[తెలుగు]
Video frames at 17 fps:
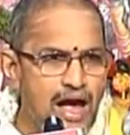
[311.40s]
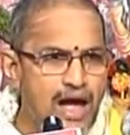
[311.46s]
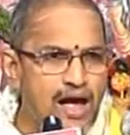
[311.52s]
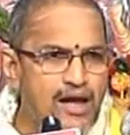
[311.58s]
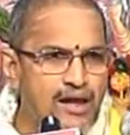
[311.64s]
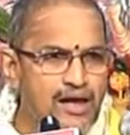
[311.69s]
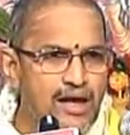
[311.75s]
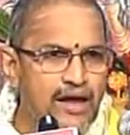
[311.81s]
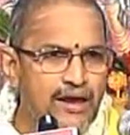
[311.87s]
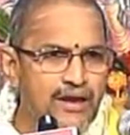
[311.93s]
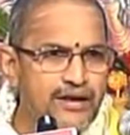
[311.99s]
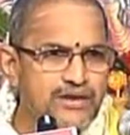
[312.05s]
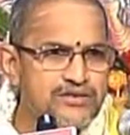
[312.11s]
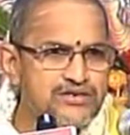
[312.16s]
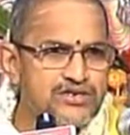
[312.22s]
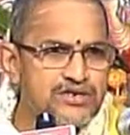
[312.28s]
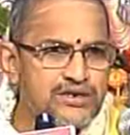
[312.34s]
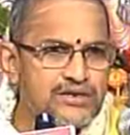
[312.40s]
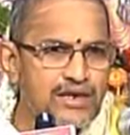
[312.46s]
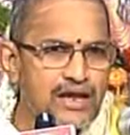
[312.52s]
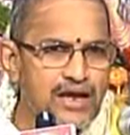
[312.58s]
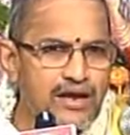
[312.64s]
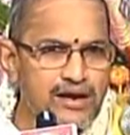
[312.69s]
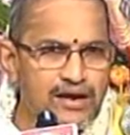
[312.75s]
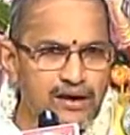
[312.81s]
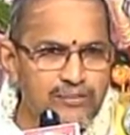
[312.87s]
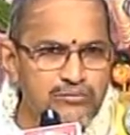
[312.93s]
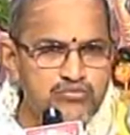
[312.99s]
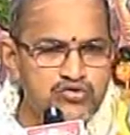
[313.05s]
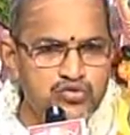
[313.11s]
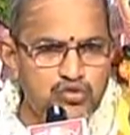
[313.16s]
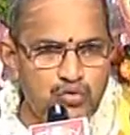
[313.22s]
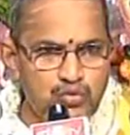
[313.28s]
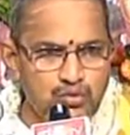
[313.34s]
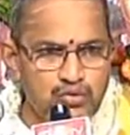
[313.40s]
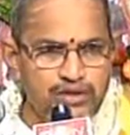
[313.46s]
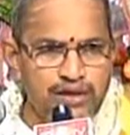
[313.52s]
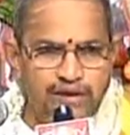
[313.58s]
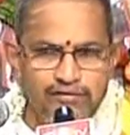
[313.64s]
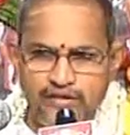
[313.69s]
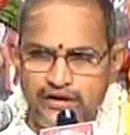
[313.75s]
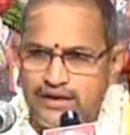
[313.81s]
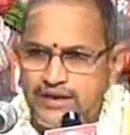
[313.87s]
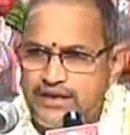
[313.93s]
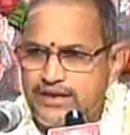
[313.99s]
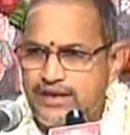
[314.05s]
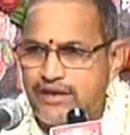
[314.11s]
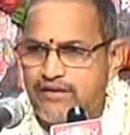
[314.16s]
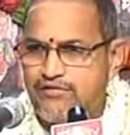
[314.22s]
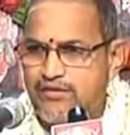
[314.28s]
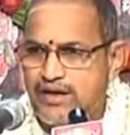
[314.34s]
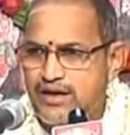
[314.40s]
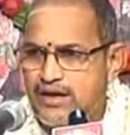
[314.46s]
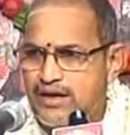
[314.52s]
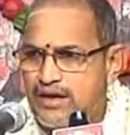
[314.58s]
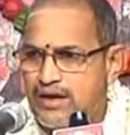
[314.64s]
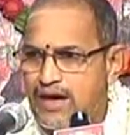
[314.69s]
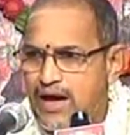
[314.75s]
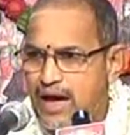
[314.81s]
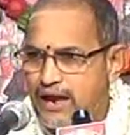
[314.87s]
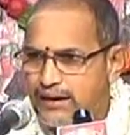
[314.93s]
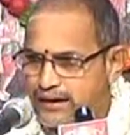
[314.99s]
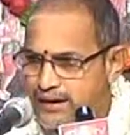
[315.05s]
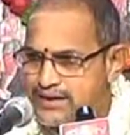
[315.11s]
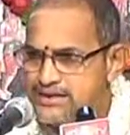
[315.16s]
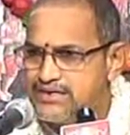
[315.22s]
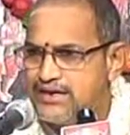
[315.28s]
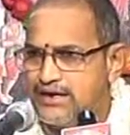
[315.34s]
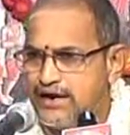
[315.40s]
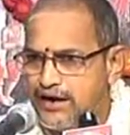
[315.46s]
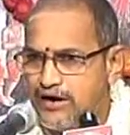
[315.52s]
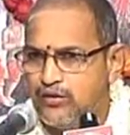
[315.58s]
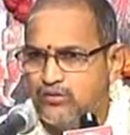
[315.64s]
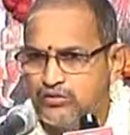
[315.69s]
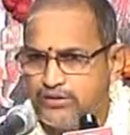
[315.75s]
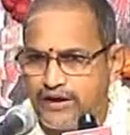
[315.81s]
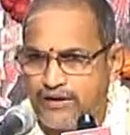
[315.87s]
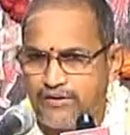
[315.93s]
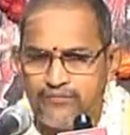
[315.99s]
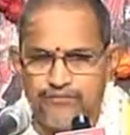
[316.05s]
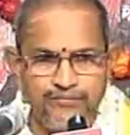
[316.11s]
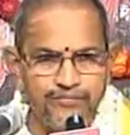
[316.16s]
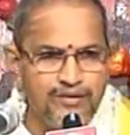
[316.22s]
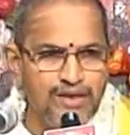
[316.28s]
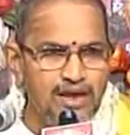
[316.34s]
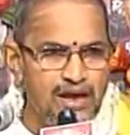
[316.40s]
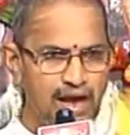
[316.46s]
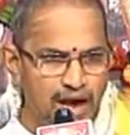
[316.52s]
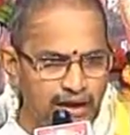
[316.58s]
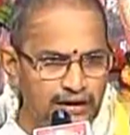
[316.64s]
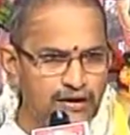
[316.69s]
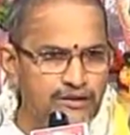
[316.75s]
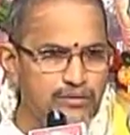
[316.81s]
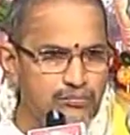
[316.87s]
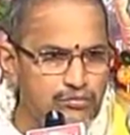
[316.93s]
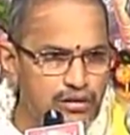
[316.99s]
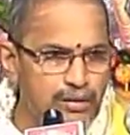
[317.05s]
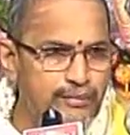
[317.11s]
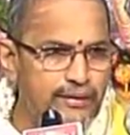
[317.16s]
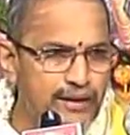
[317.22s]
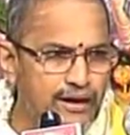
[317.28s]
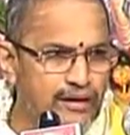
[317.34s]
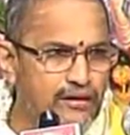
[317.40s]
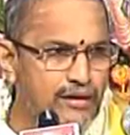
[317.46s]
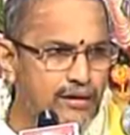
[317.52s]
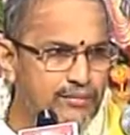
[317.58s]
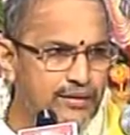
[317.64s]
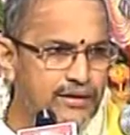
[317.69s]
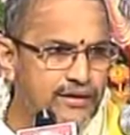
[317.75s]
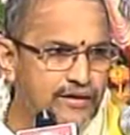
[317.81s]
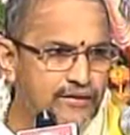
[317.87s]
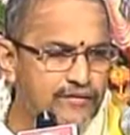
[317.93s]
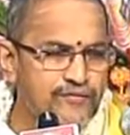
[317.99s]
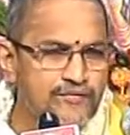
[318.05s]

ఆ కారణం చేత కంసుడు దేవకీదేవి అన్నా చెల్లెళ్ళు అవుతారు అన్నదమ్ముల బిడ్డలు కాబట్టి